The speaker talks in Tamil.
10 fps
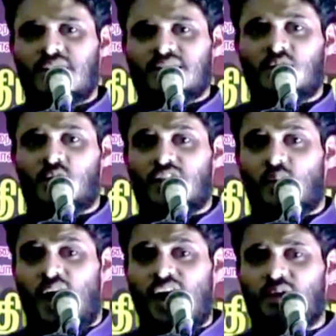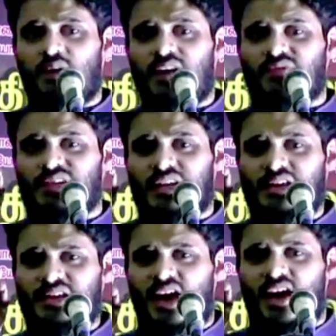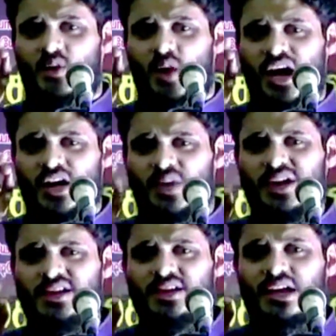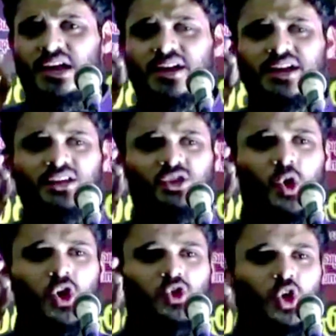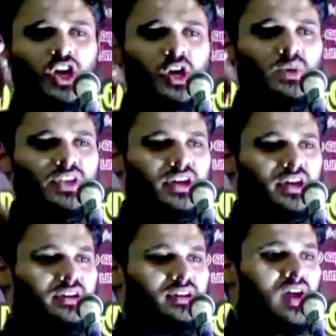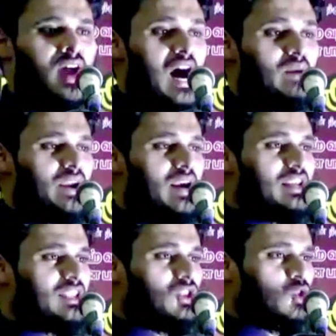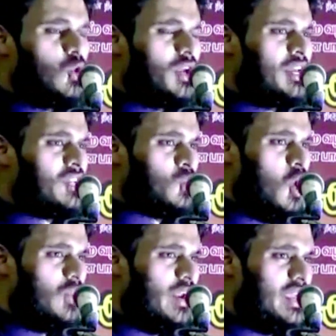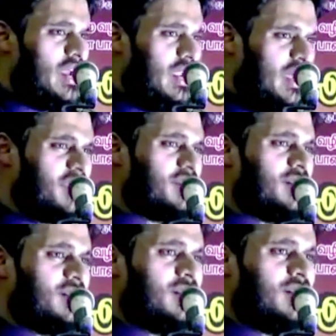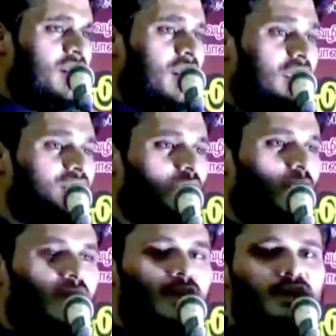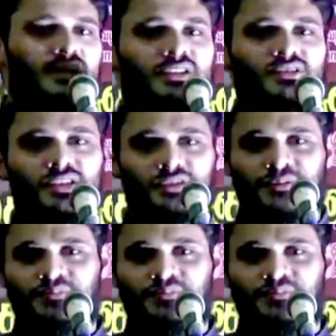தன்னுடைய வாழ்வில் அந்த நிலையான வாழ்வை கண்ணியத்தோடு தொடங்குவதற்கு அவர்கள் இத்துணை சோதனைகளை கடந்து வர வேண்டியிருந்தது